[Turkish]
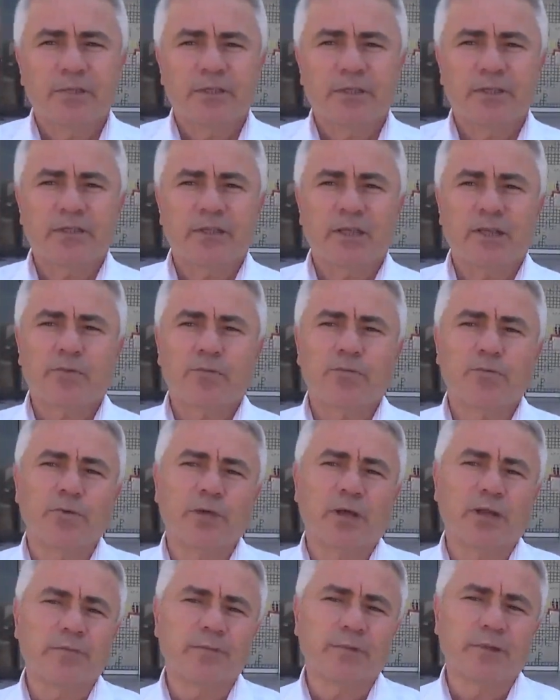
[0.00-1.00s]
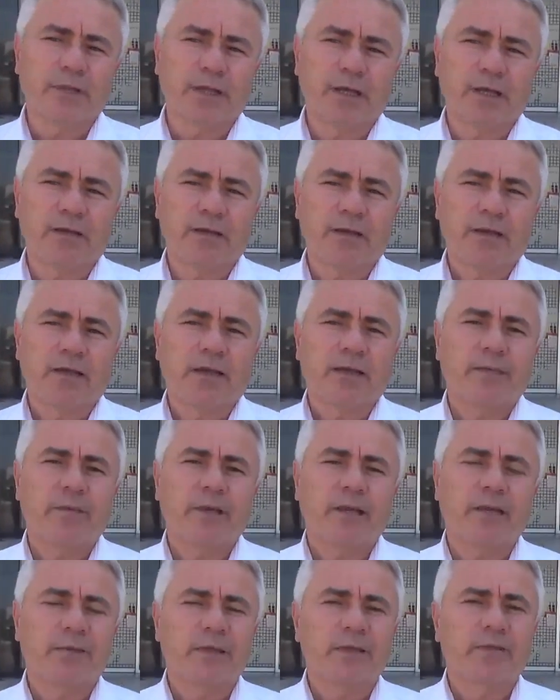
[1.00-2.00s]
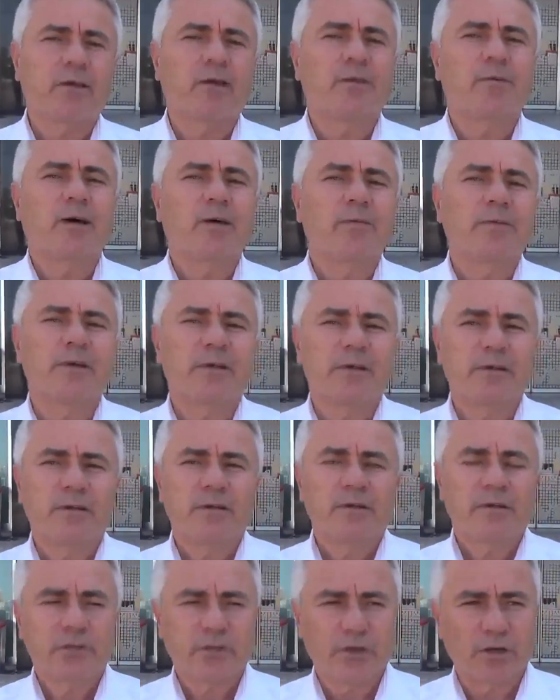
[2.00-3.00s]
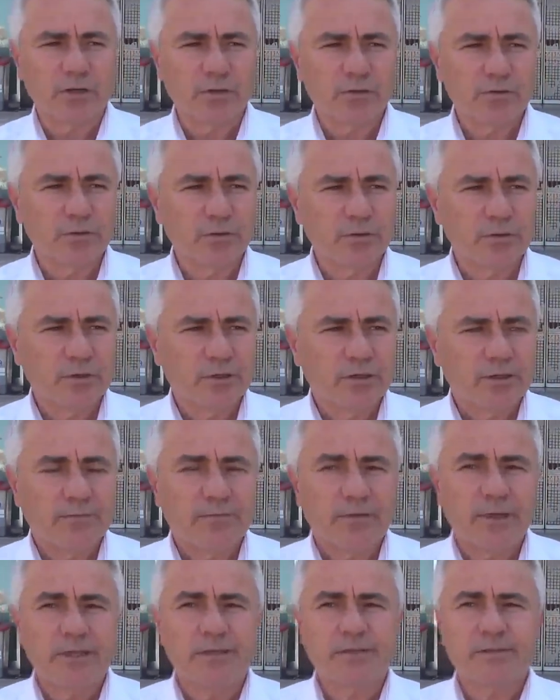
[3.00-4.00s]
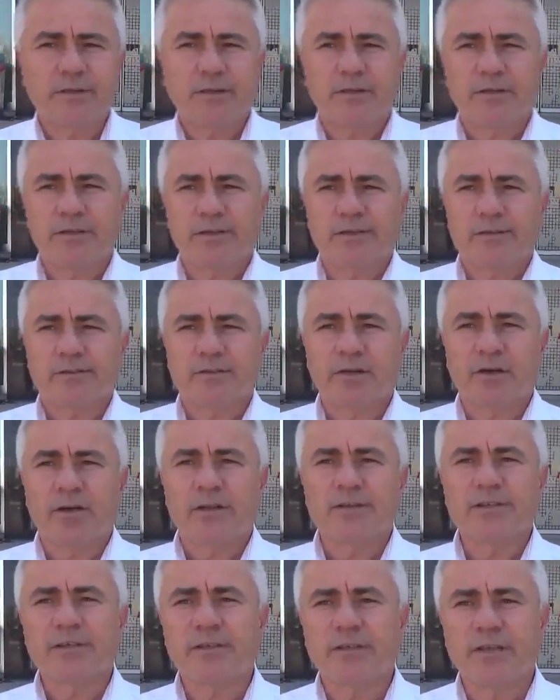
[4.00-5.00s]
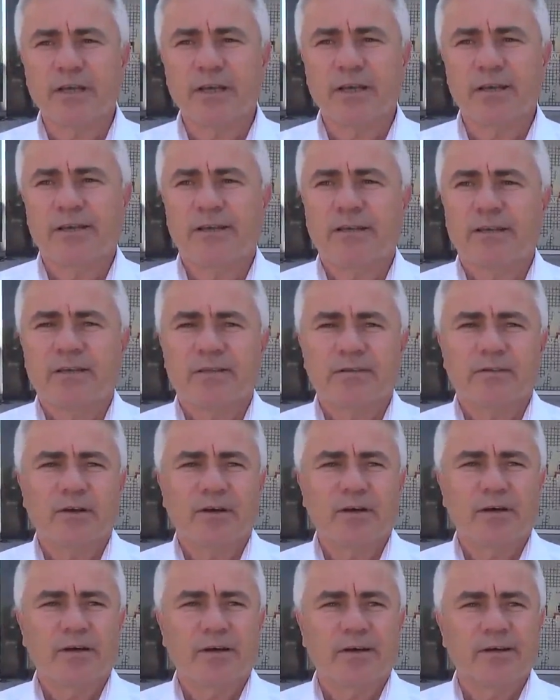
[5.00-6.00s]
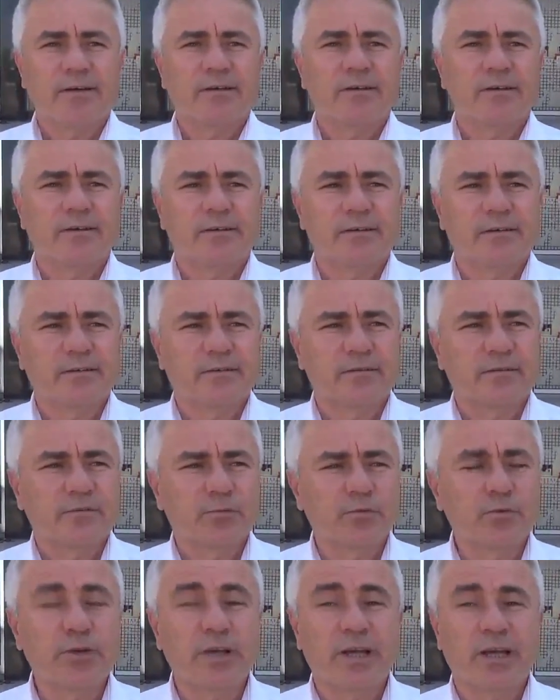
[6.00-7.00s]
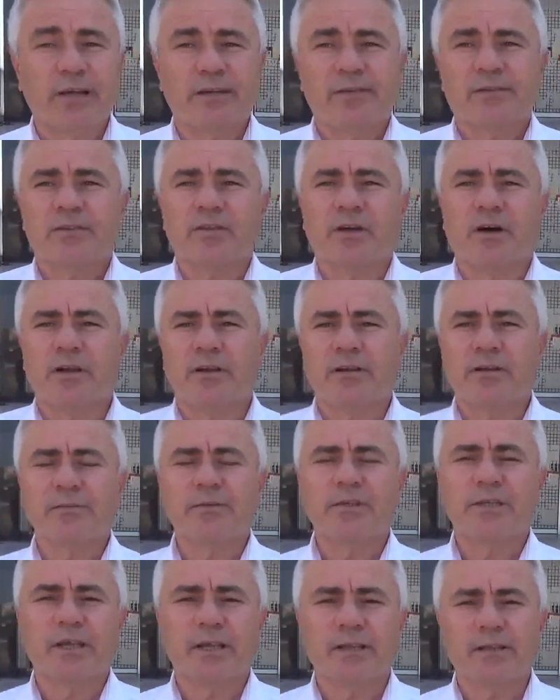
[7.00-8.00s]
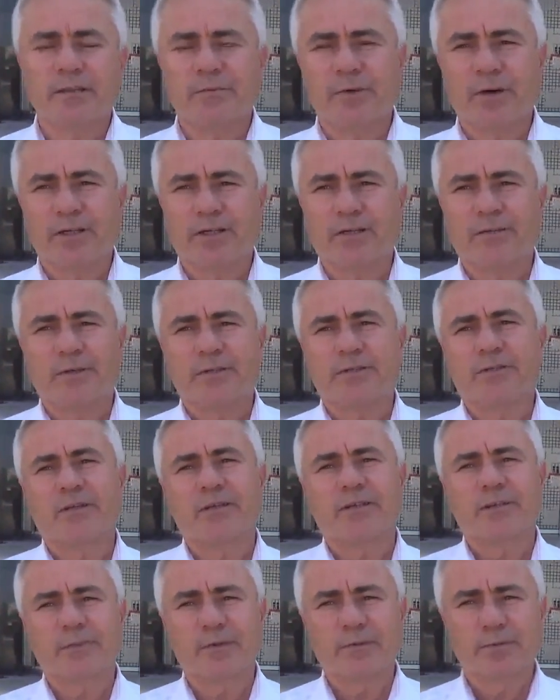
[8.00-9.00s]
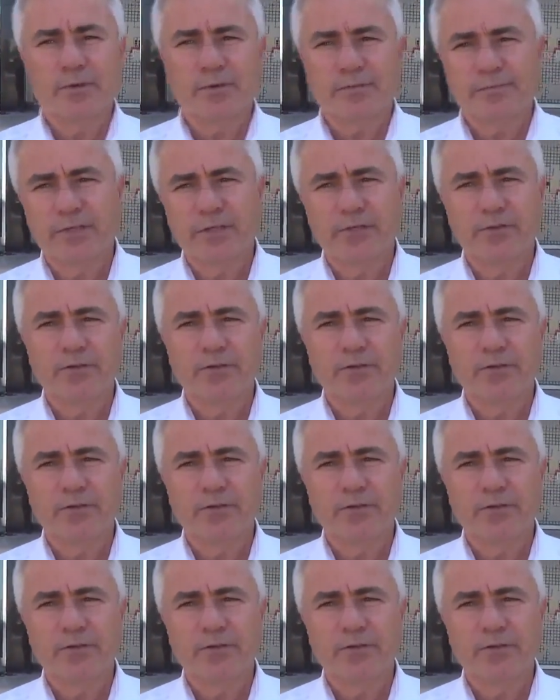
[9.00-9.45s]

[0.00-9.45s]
bisiklet kullanımında hemen hemen tamamı çalışıyor ve insanı daha zinde, daha e, güne sağlıklı bir şekilde başlamasına sebep